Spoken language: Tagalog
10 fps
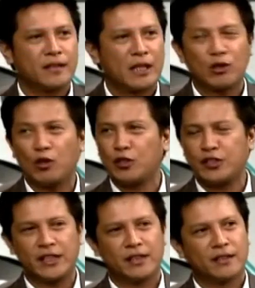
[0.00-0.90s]

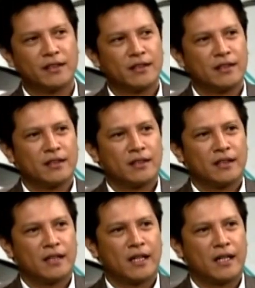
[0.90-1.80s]
technology.
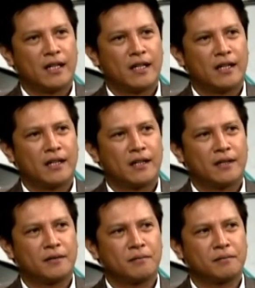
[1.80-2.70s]
Uh,
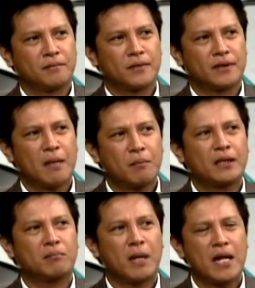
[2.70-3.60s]

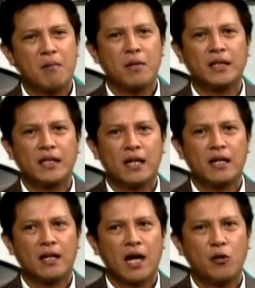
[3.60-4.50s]
dapat malaman
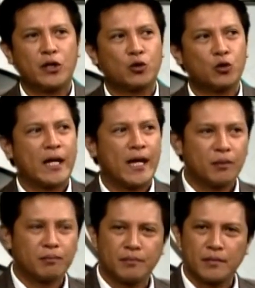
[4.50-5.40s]
nila how it could
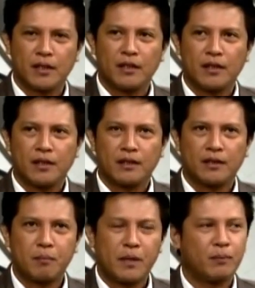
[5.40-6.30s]
help
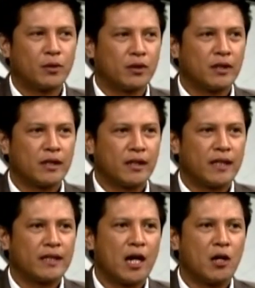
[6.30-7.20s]
the people
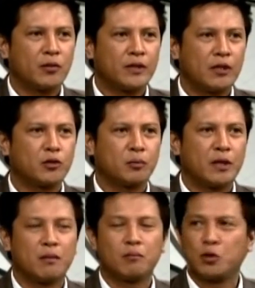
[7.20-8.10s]
and how they could
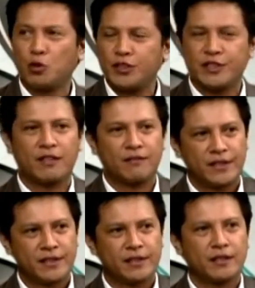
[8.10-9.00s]
be of good
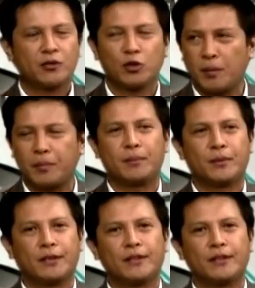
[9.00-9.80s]
service to the people.